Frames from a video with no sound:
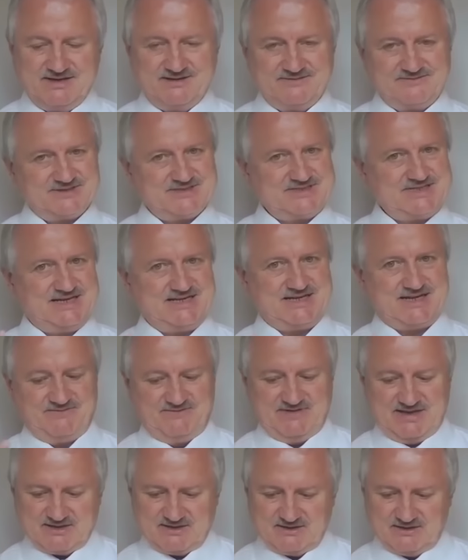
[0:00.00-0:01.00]
Wir sehen da
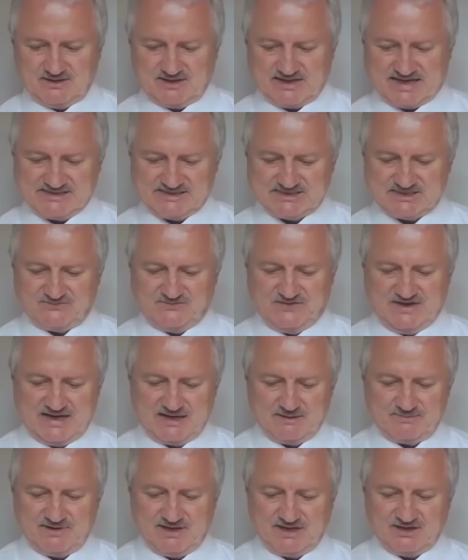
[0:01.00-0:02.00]
wieder ganz
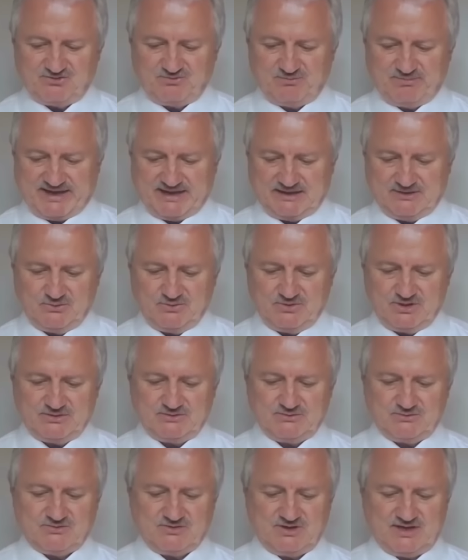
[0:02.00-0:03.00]
viele Entsprechungen
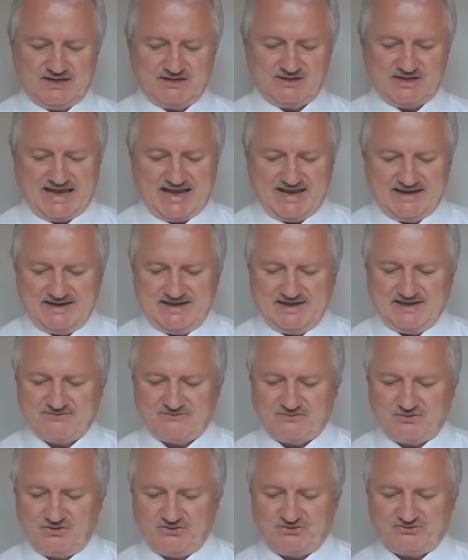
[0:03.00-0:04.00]
und ähnliche
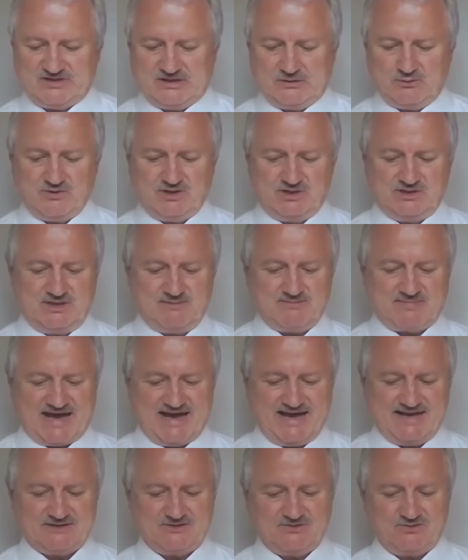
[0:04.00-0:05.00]
Vorstellungen im
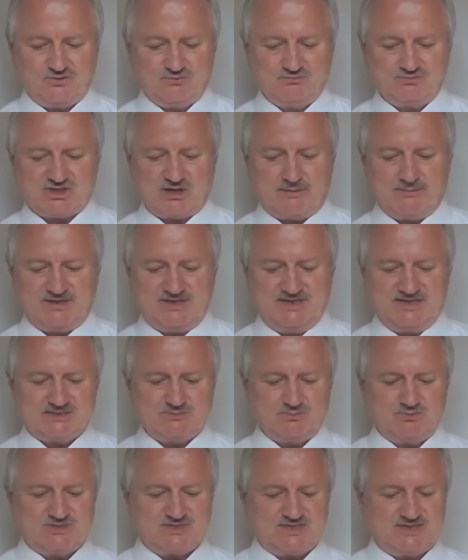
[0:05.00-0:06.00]
Heidentum,
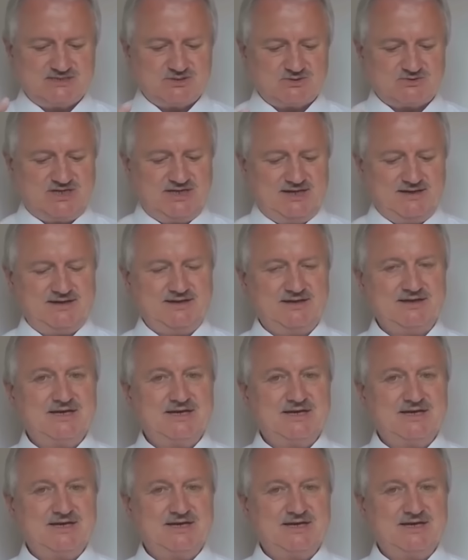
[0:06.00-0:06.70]
Schamanismus, Esoterik,